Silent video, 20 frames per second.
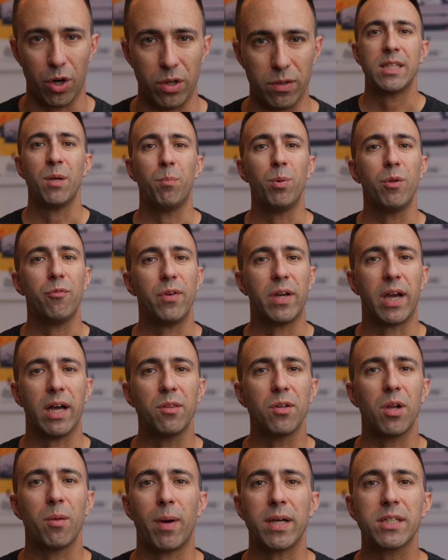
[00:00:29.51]
Semplicemente
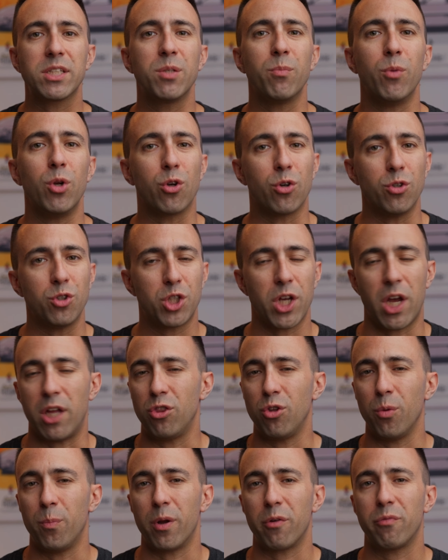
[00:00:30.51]
Semplificando al massimo il
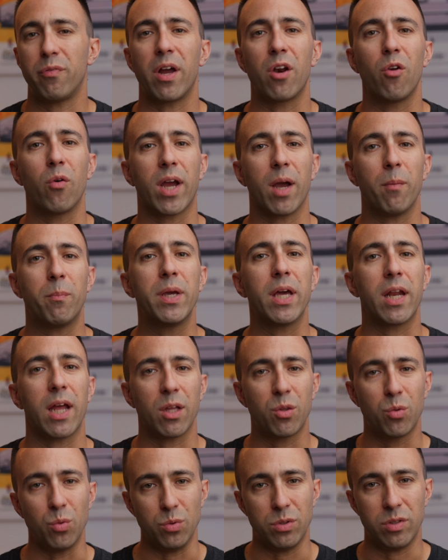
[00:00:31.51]
concetto per farlo capire
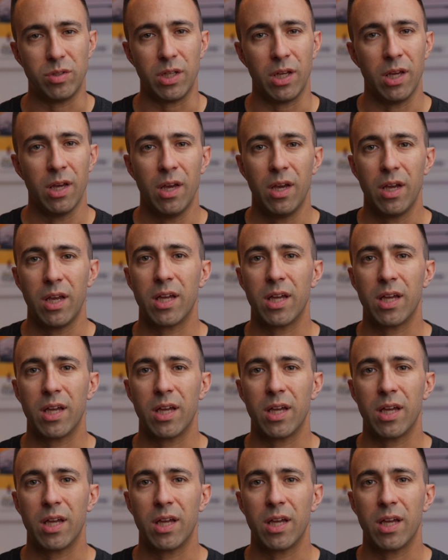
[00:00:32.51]
a tutti,